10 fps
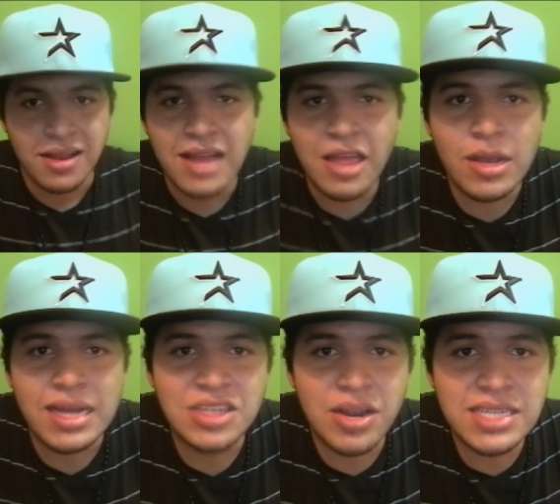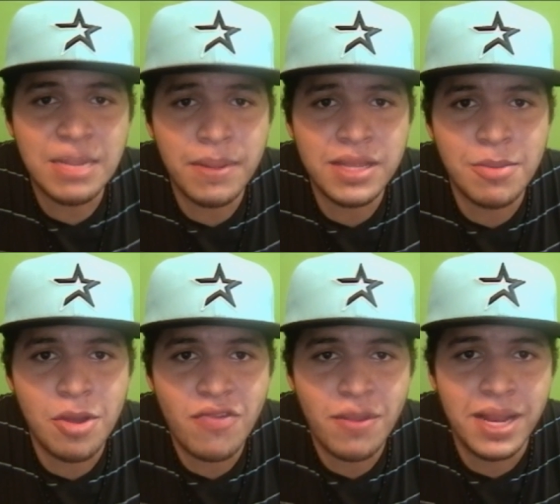La educación es el
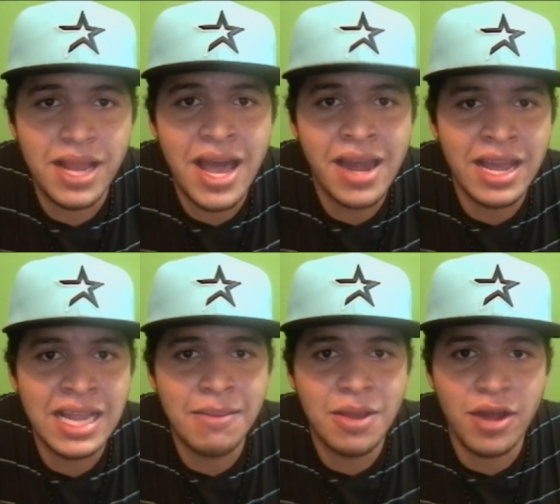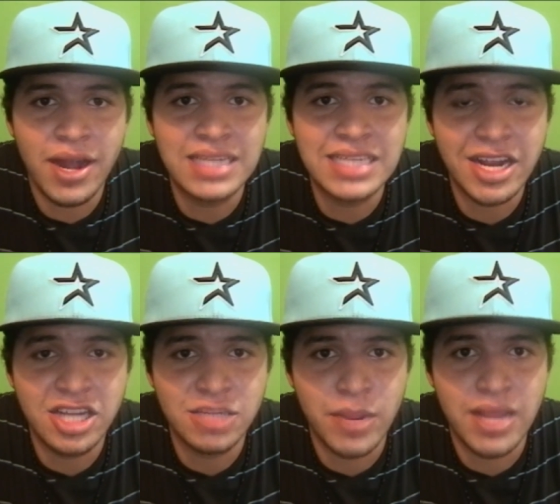patrimonio familiar, es la mejor herencia que
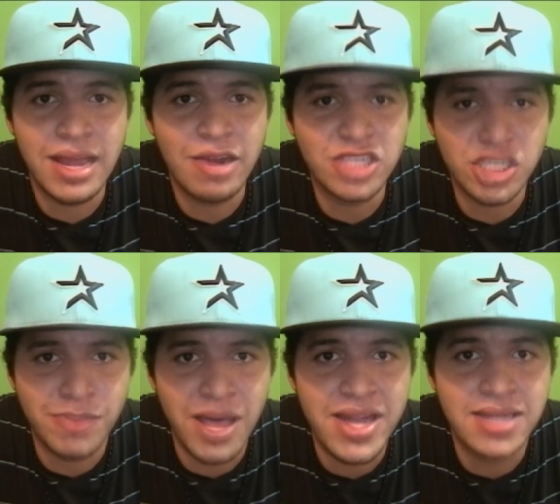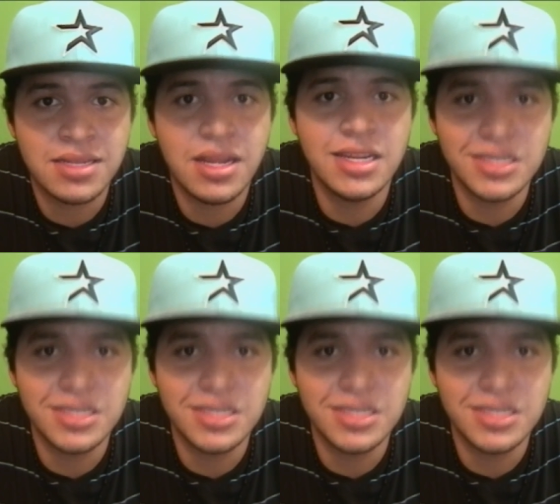nos pueden dar nuestros padres, el